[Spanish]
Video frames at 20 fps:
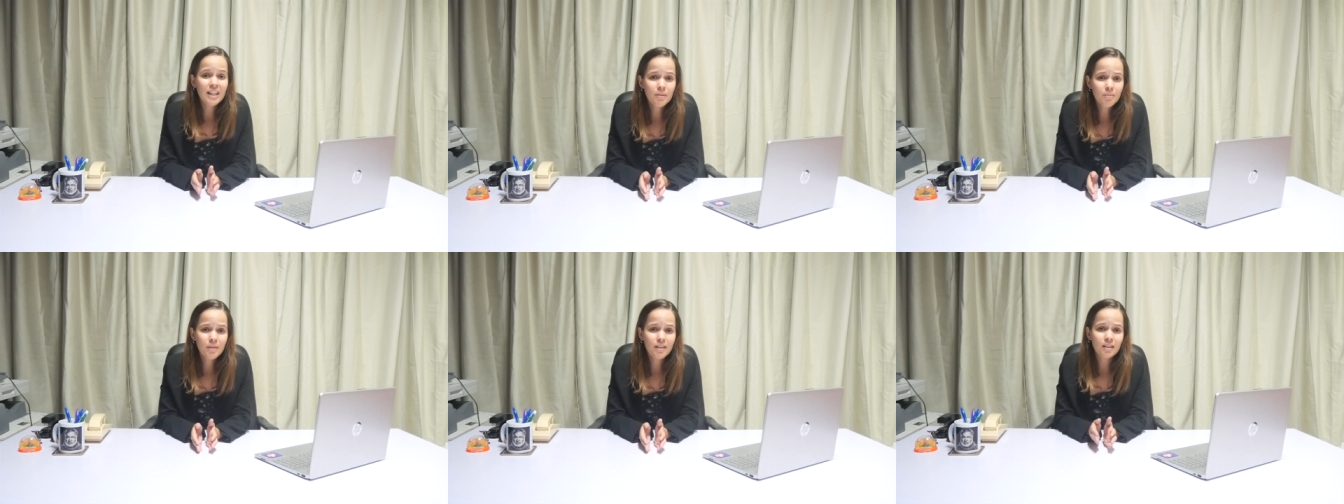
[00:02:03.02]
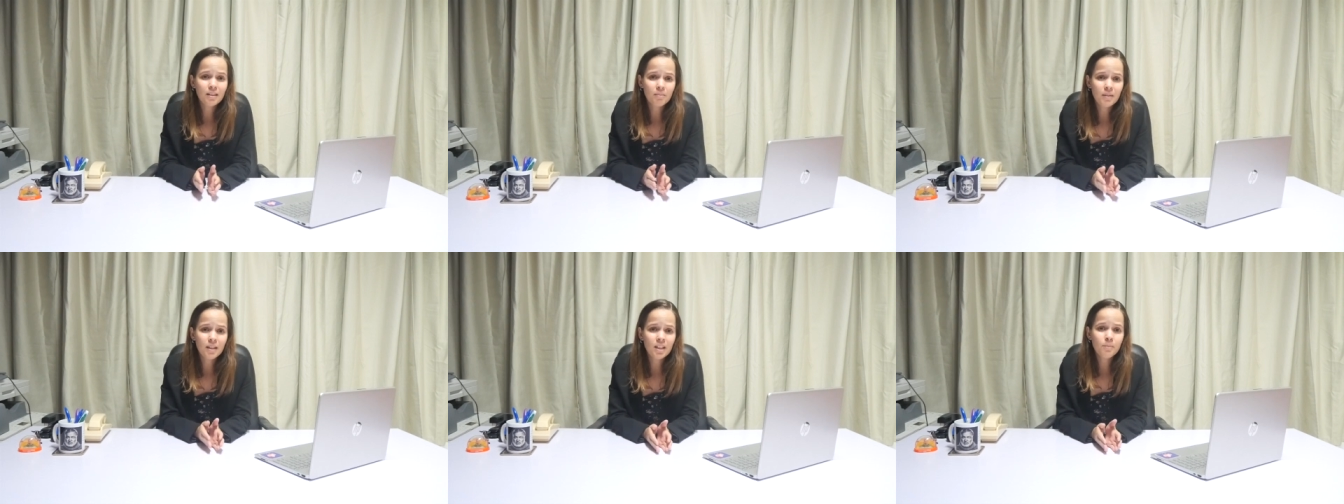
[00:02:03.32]

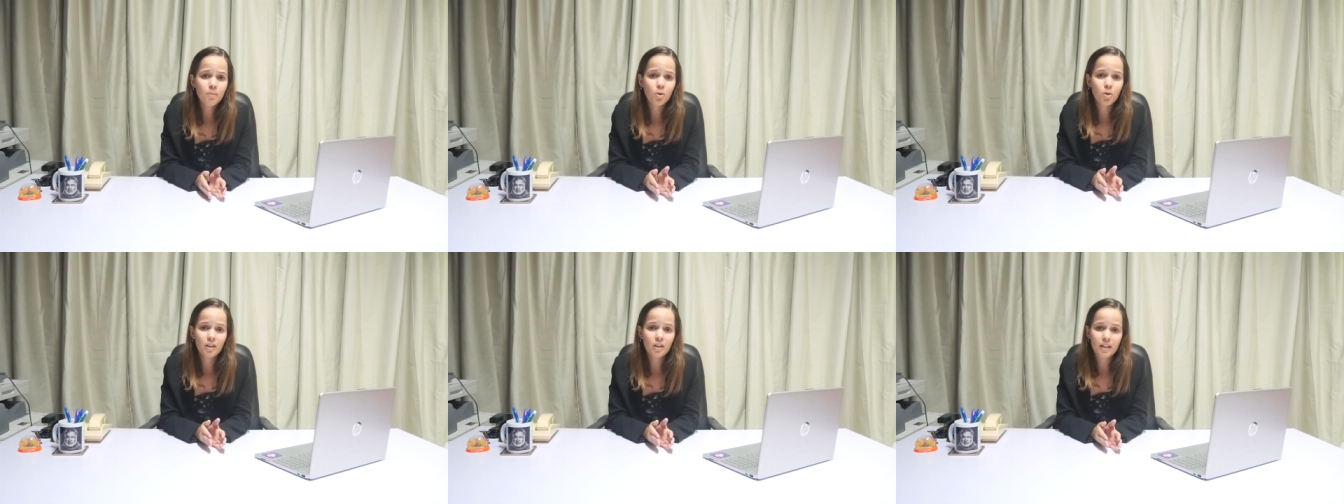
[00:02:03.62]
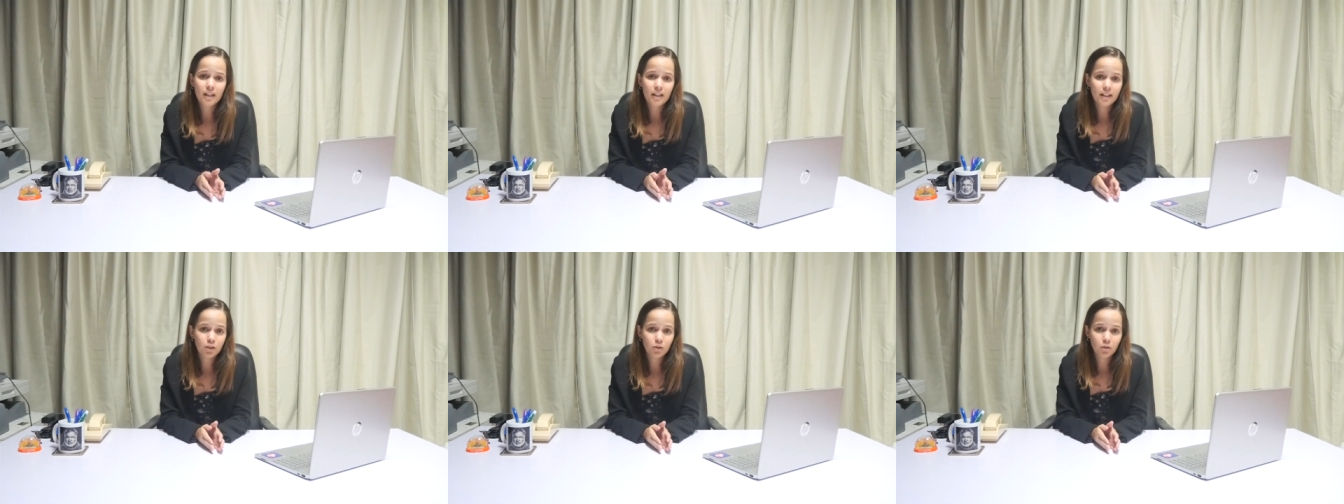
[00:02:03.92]
límite mínimo del
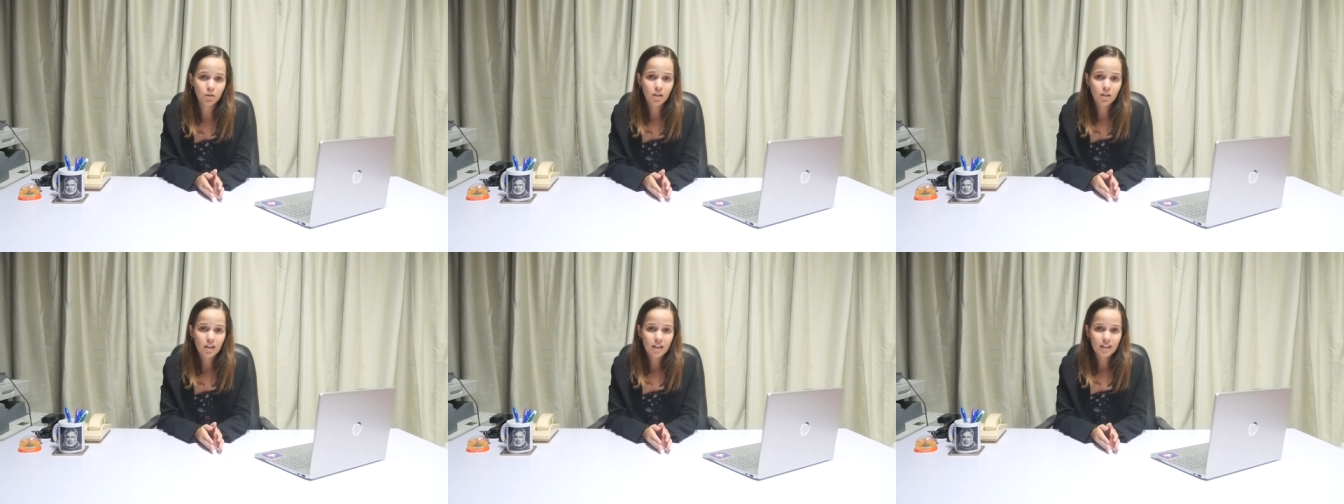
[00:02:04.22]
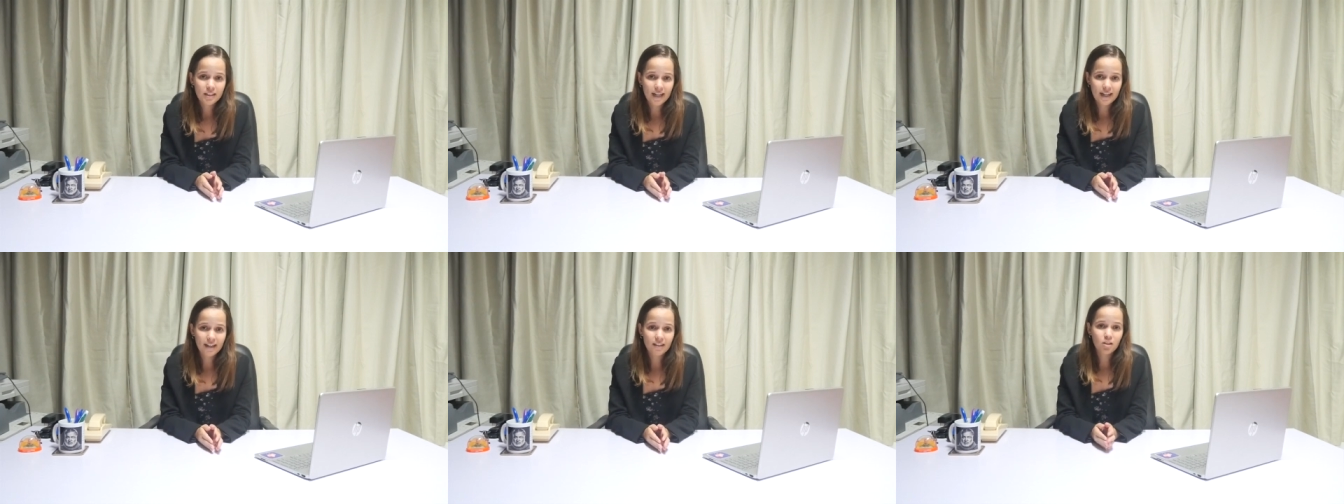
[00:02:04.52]
delito,
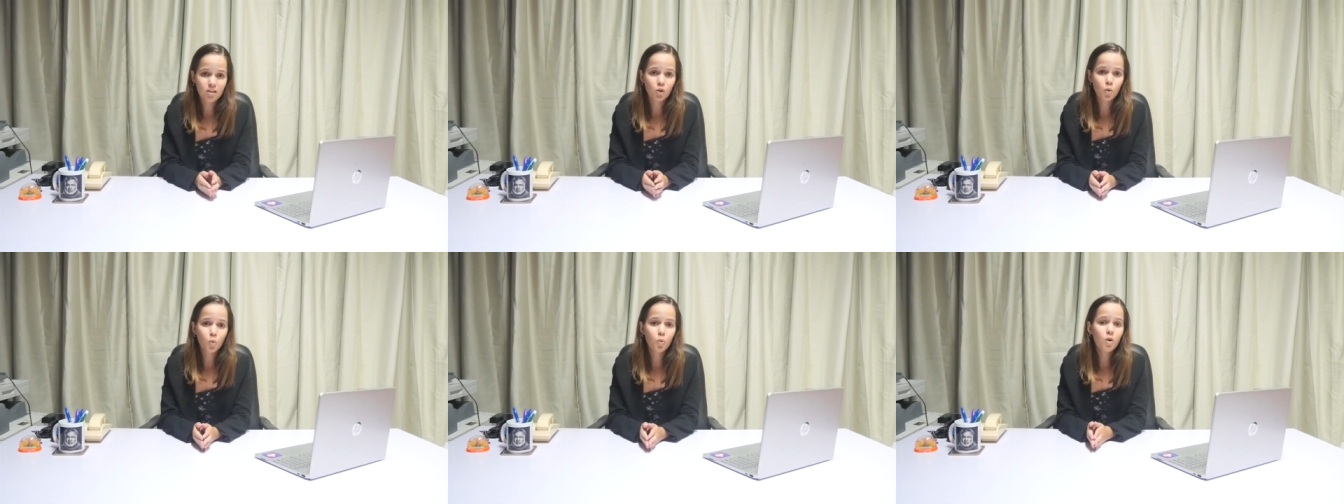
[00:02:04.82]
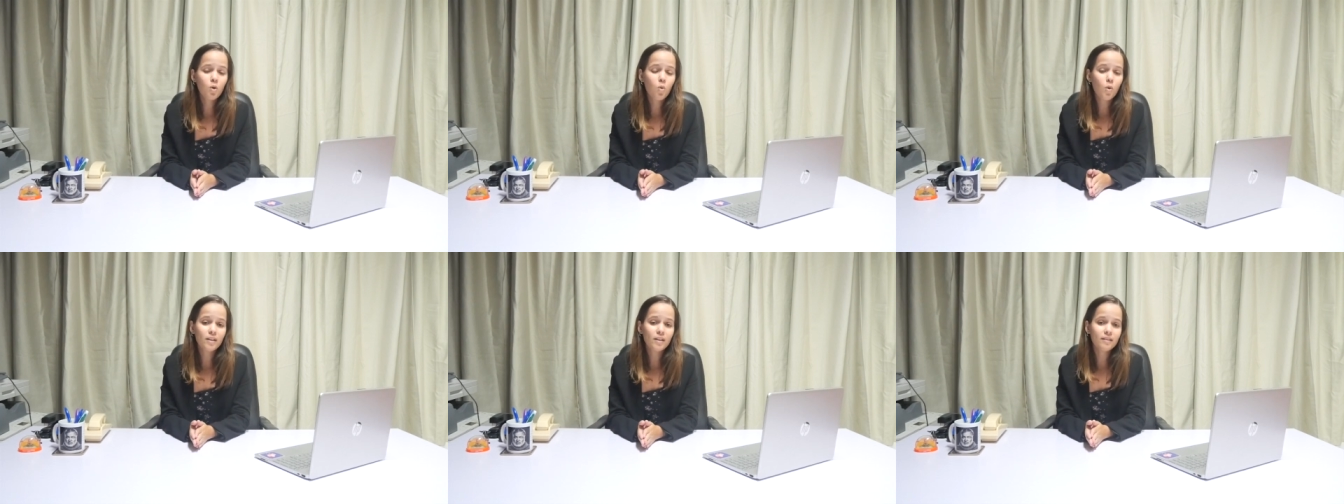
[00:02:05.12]
ya que se
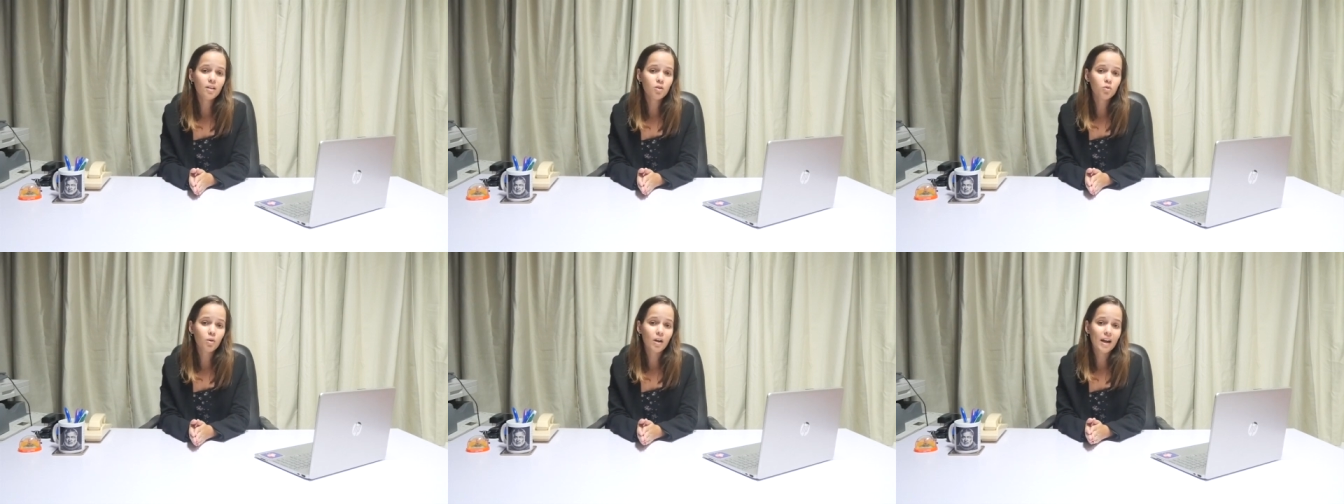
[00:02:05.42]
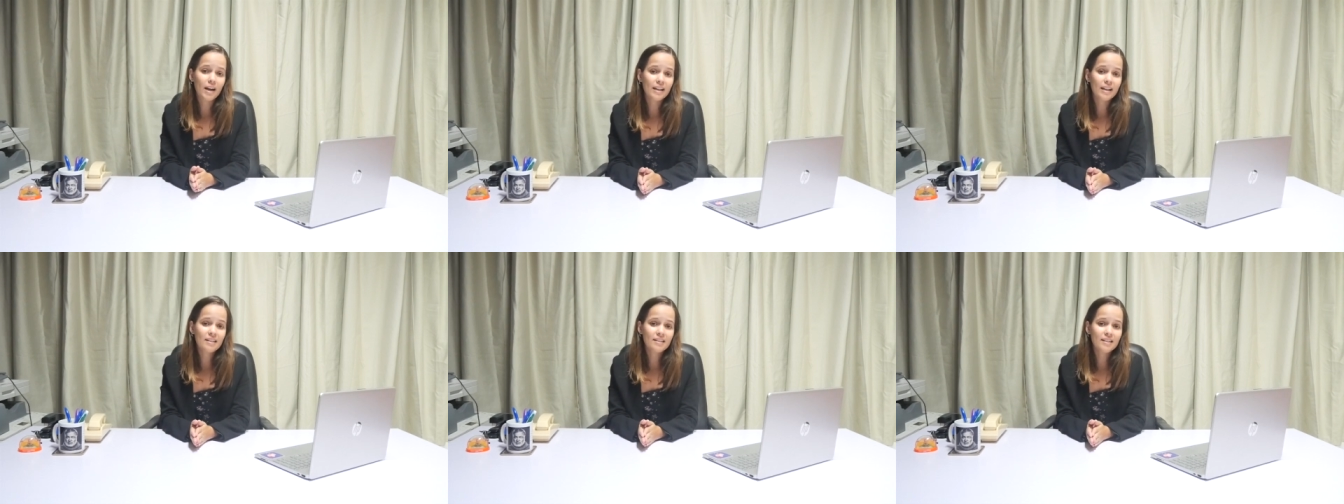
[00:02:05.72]
tuvo en cuenta su
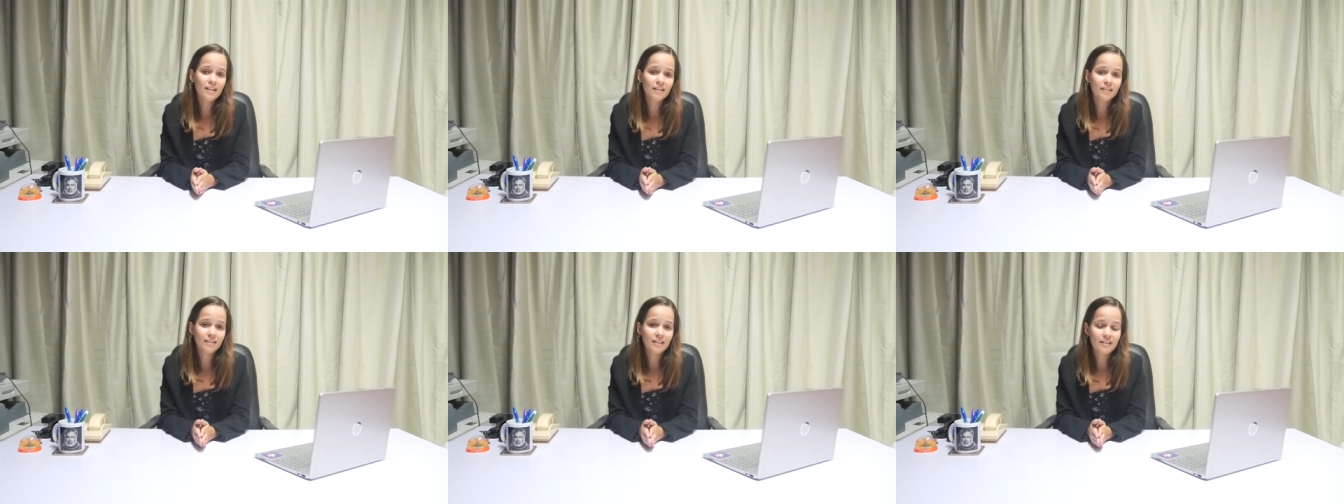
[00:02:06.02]
carencia de